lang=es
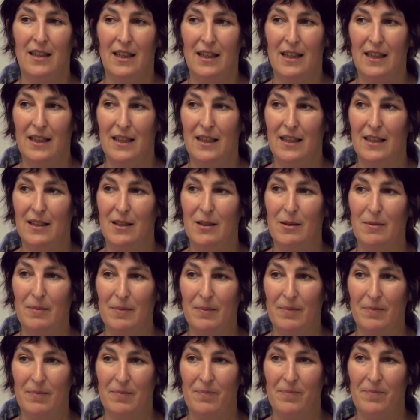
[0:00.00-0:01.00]

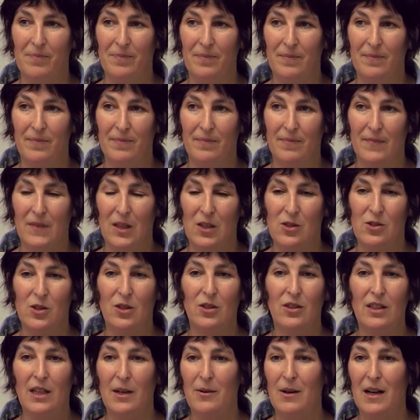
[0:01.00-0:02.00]
Em,
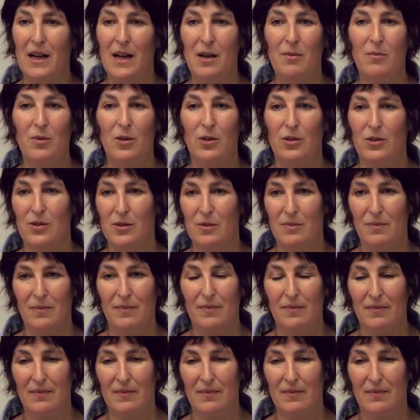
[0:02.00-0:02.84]
nosotros trabajamos